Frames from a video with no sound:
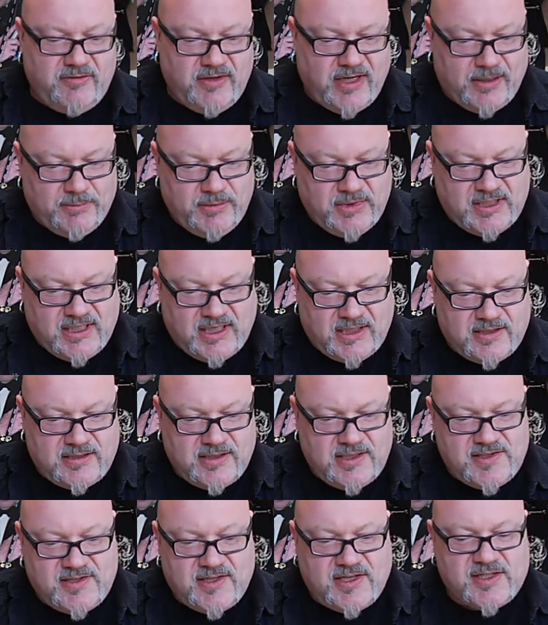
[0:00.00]
Wir haben gedacht,
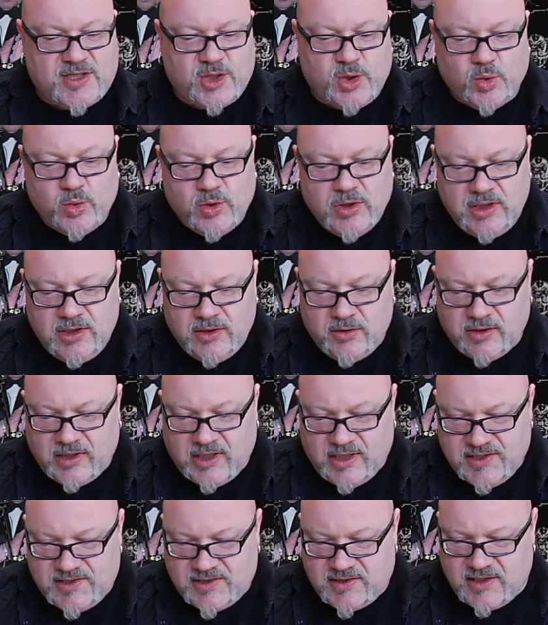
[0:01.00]
ist das cool
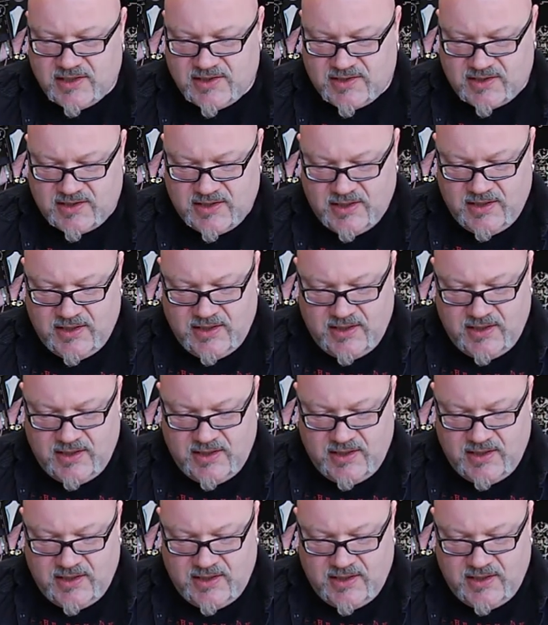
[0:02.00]
oder ist das